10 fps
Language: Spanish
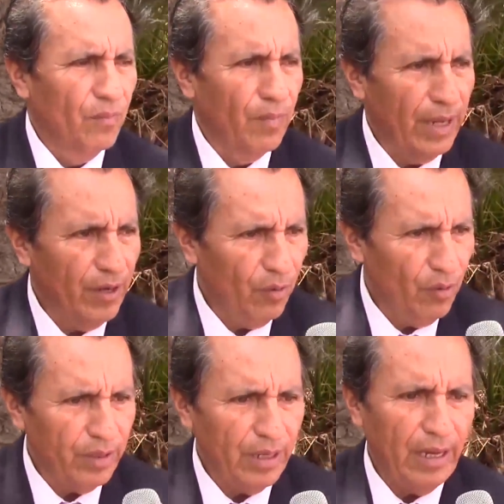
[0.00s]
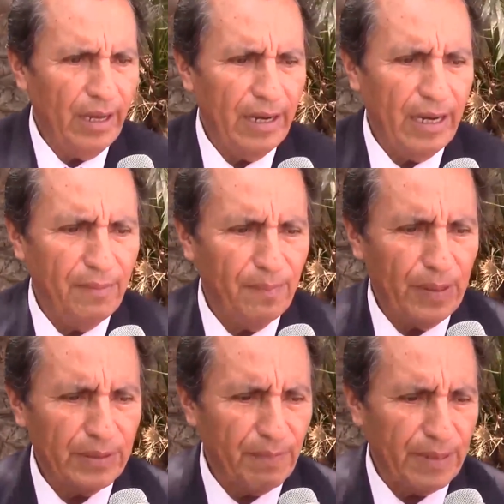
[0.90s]
Bueno, ya al
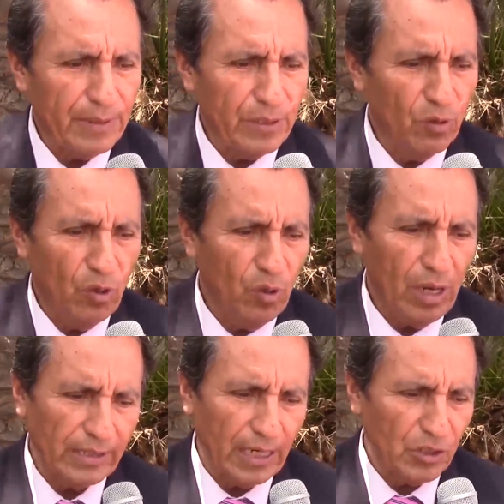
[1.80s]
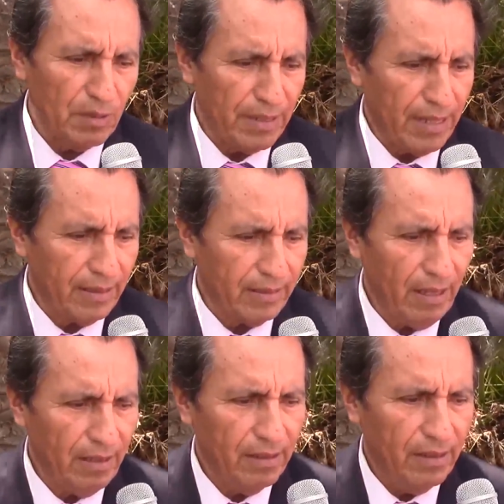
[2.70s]
AMPE se presentó la reacción inmediata